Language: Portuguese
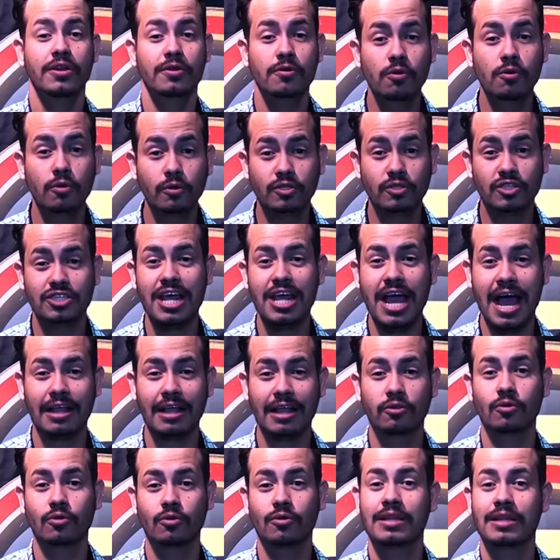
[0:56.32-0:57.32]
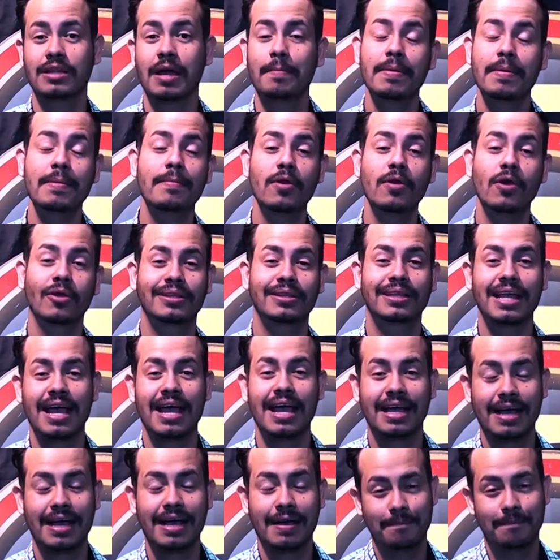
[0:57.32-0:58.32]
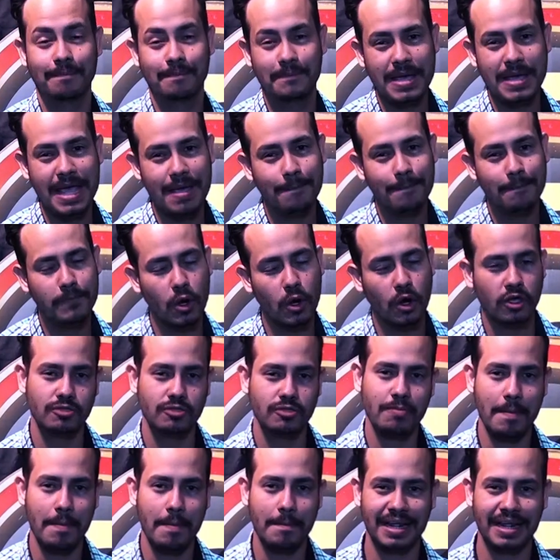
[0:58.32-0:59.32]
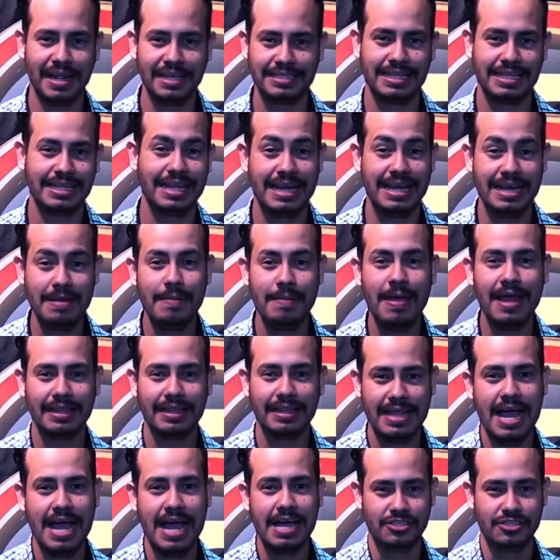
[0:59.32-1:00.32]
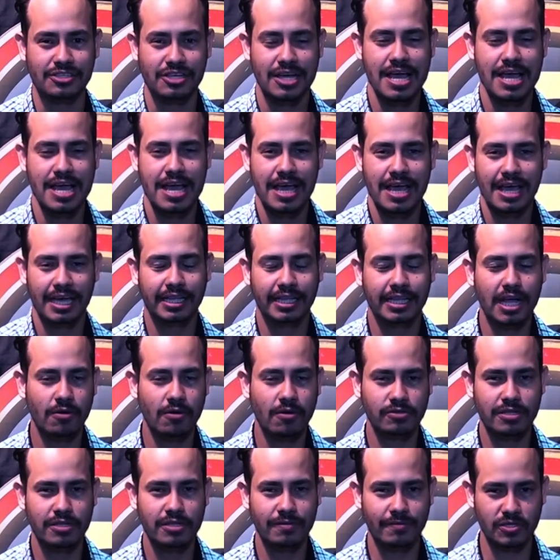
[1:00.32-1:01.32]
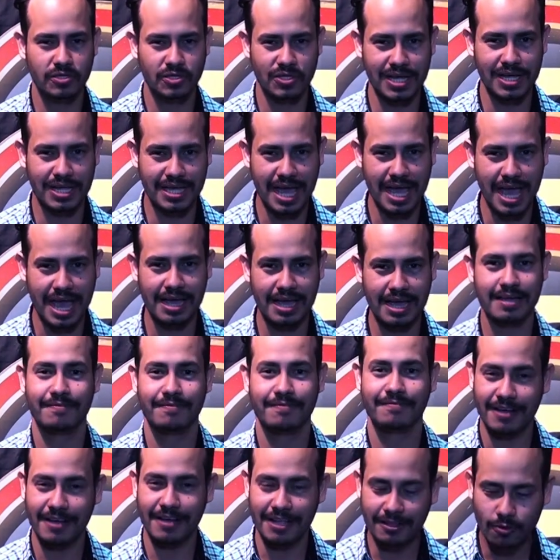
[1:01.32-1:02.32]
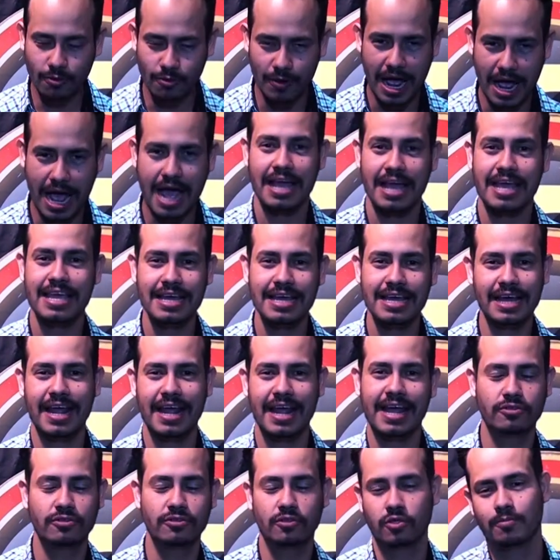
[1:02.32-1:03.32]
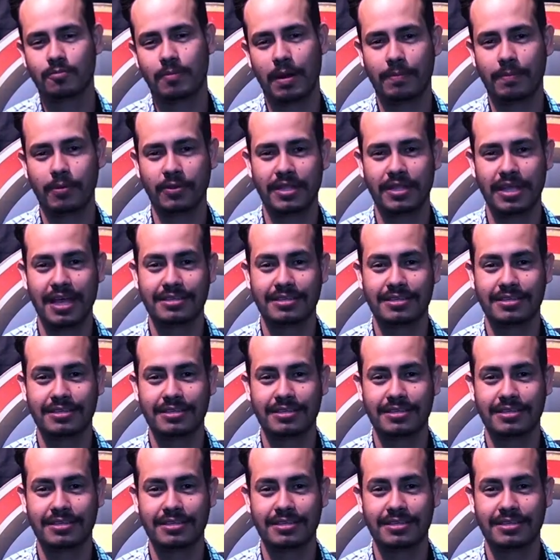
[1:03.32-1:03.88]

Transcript: no Teatro da Biblioteca, bem próximo à Praça da Liberdade. Então, se você quer faturar ingressos para poder